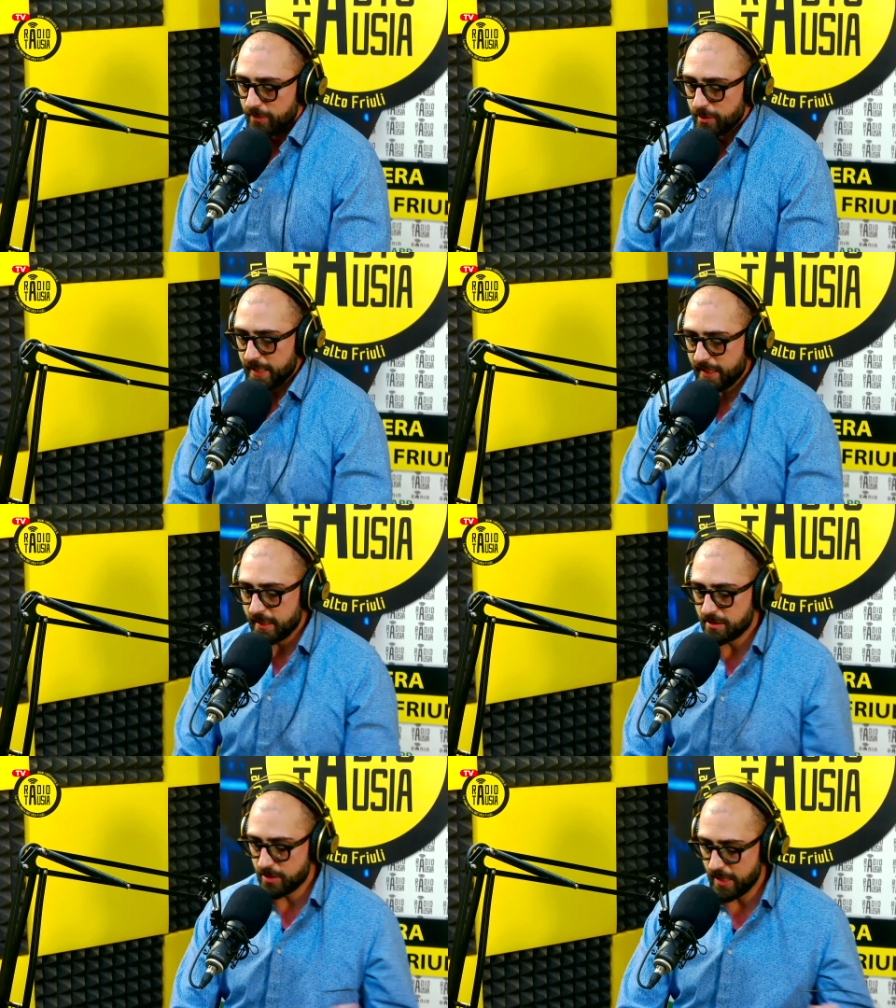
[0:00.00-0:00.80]
non è
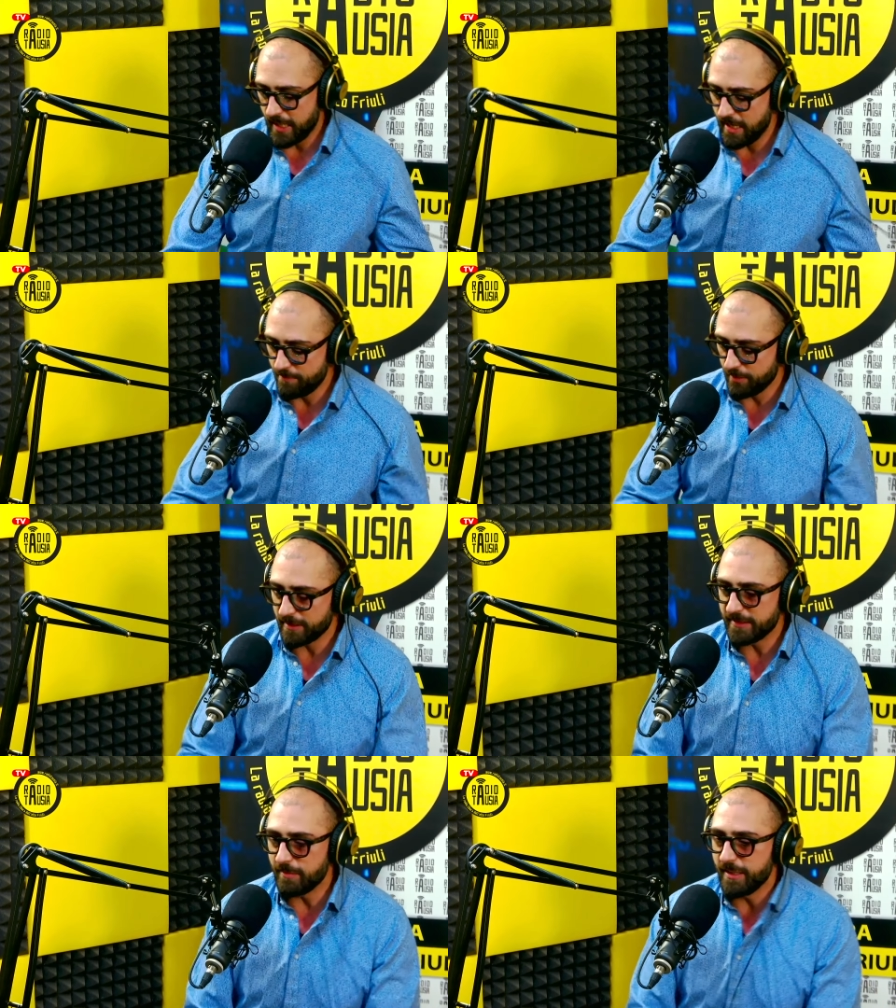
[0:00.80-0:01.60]
che c'è... E in più
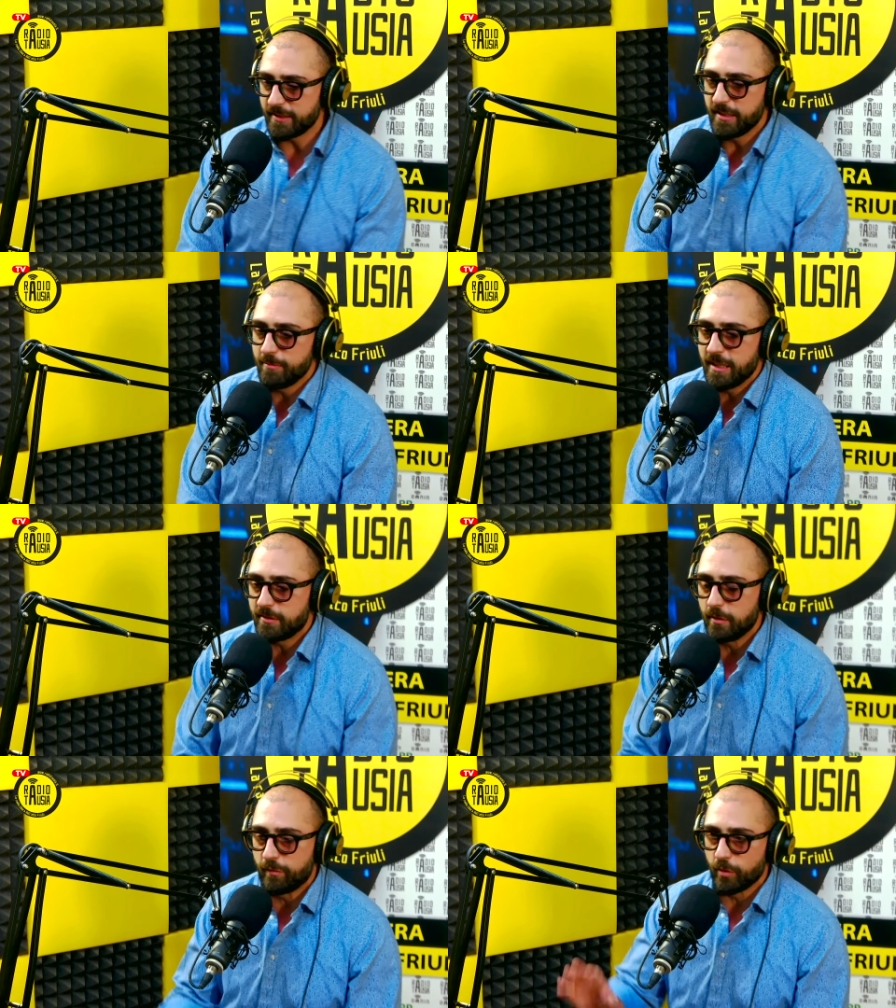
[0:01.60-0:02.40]
praticamente lì me la
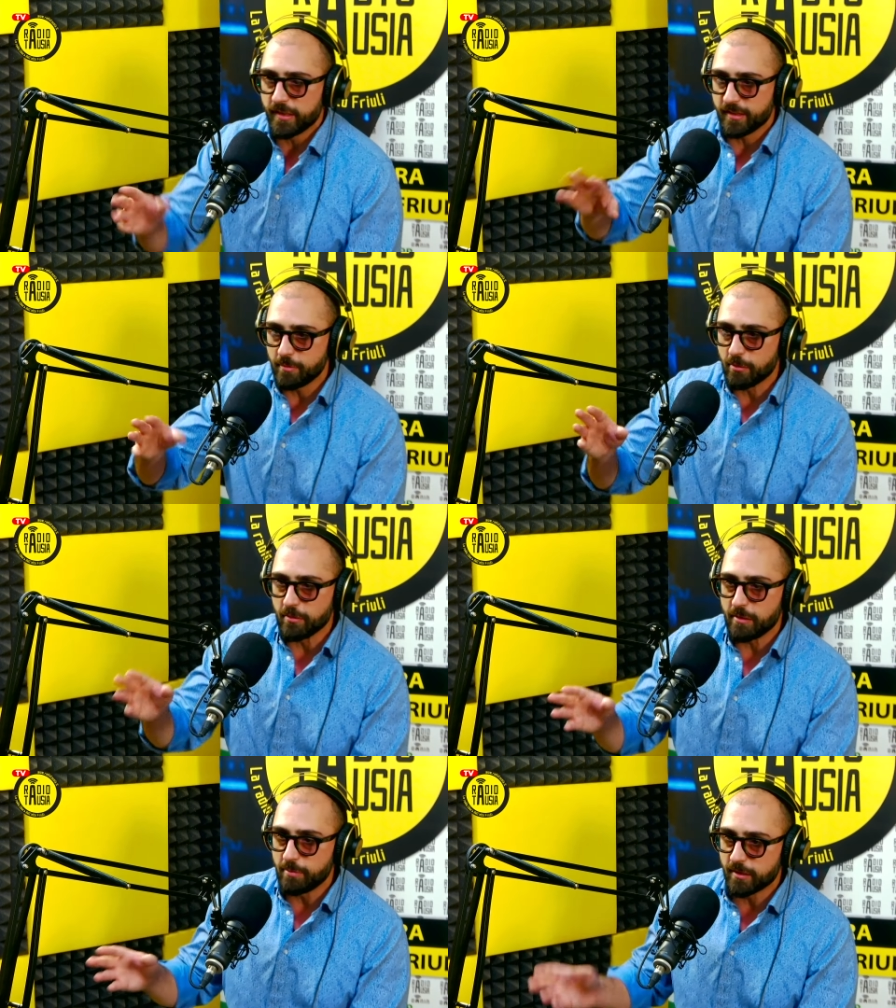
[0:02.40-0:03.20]
tiro fuori sempre con
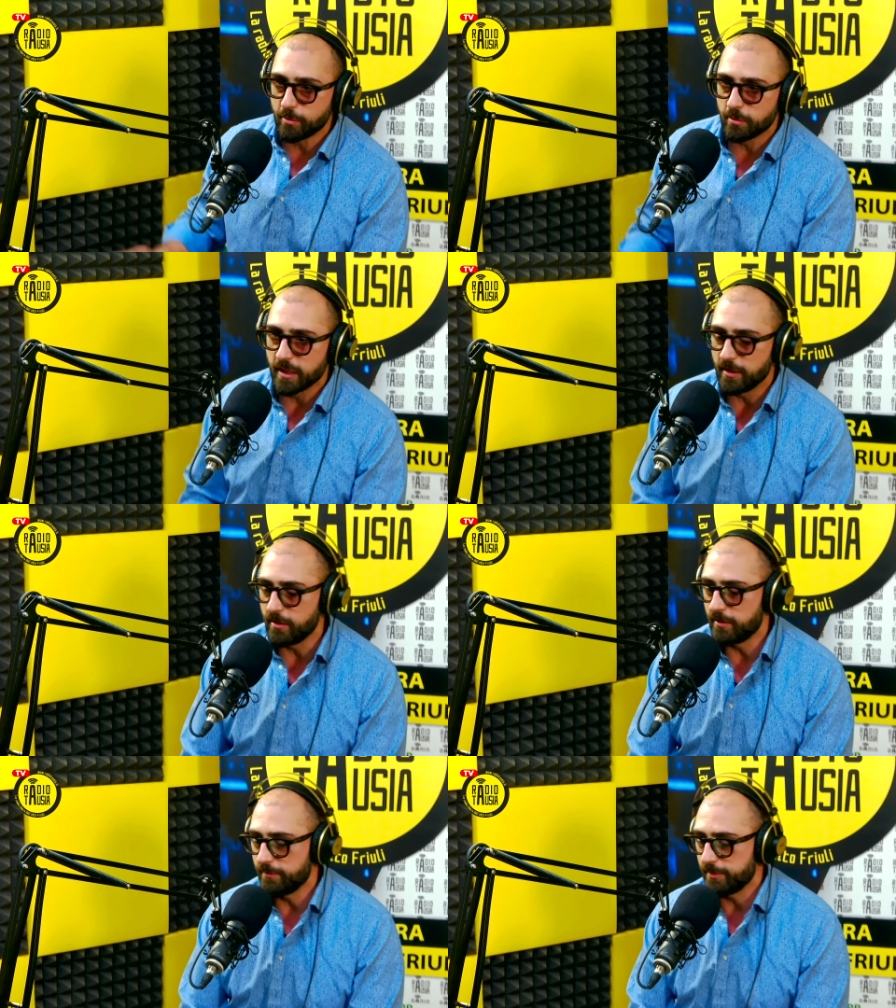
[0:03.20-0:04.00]
una battuta,
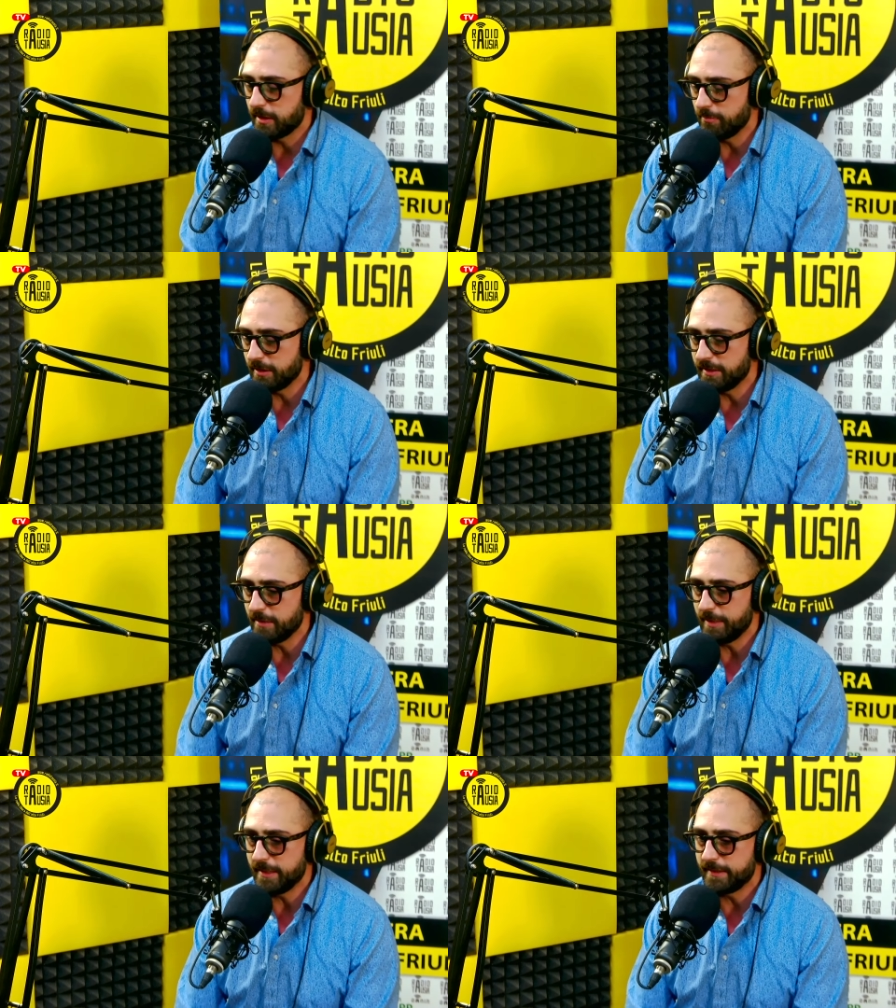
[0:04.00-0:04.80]
no? Perché
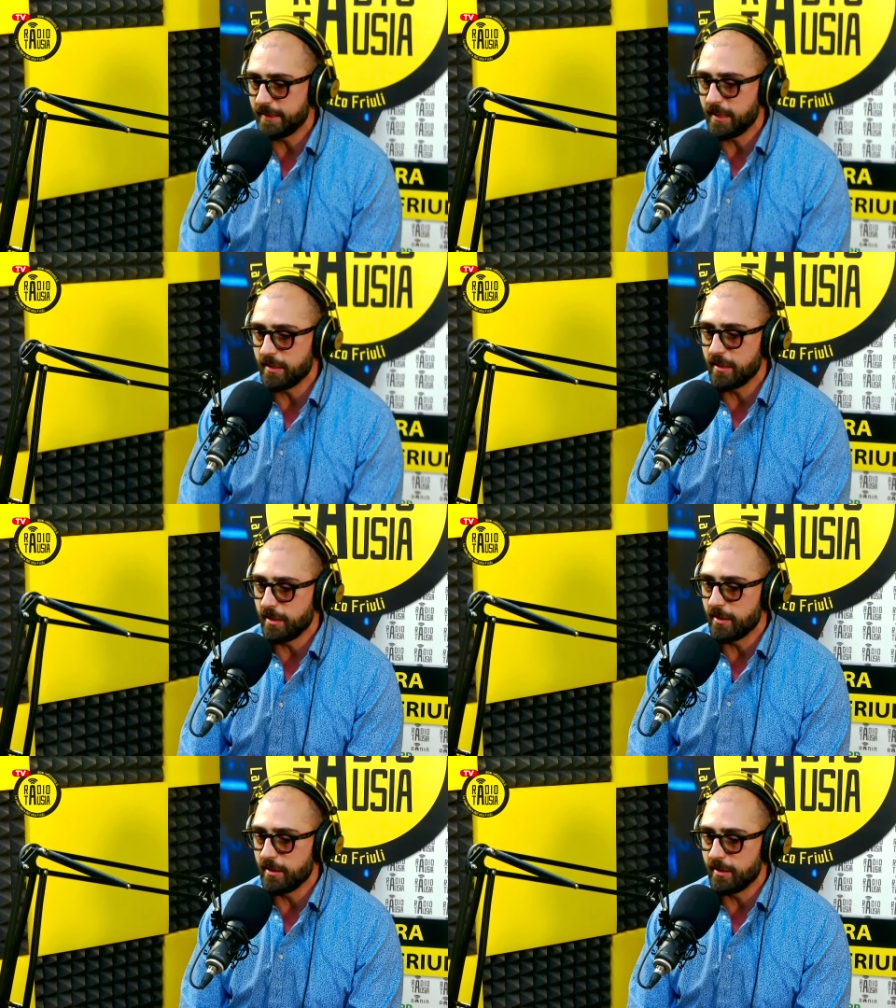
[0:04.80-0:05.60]
praticamente
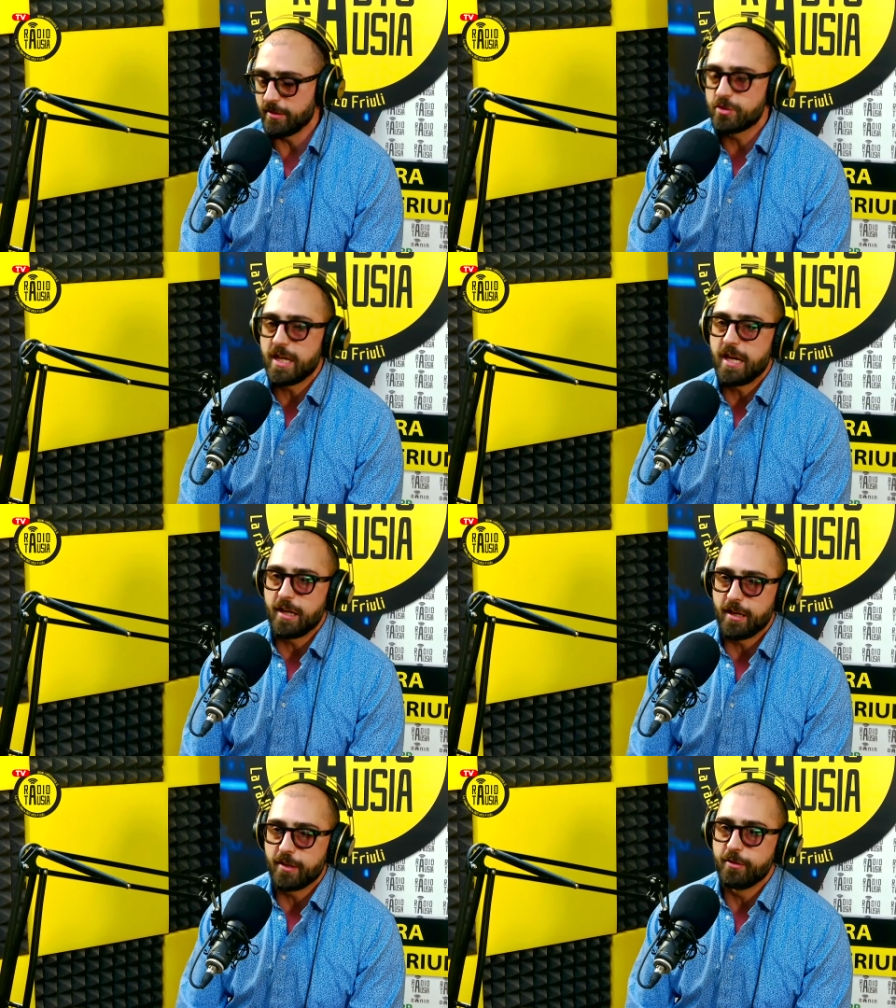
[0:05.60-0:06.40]
eh,
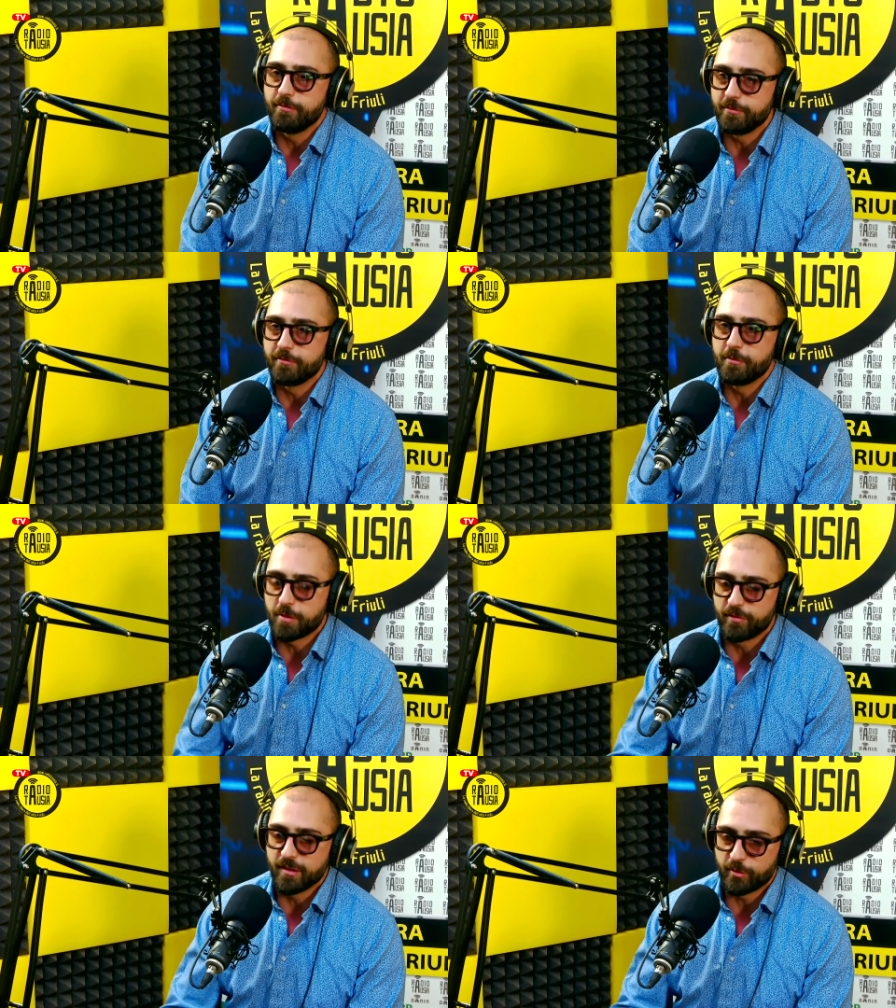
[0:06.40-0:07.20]
già
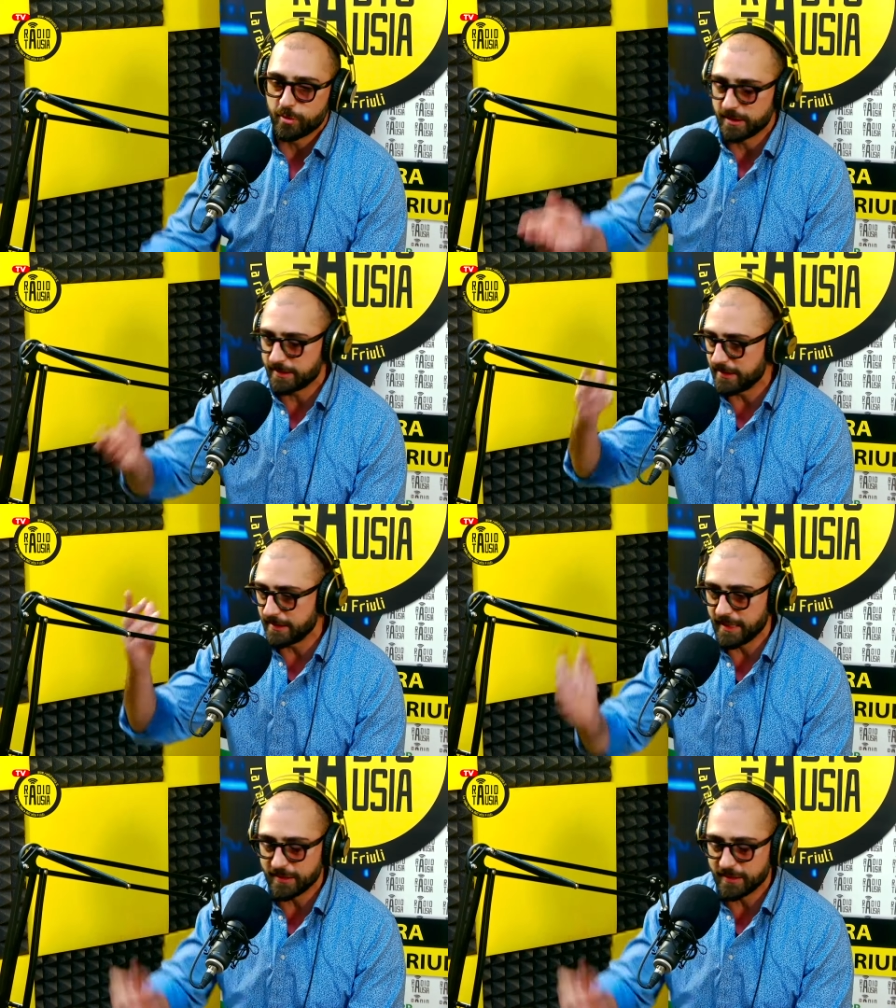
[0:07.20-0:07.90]
professore di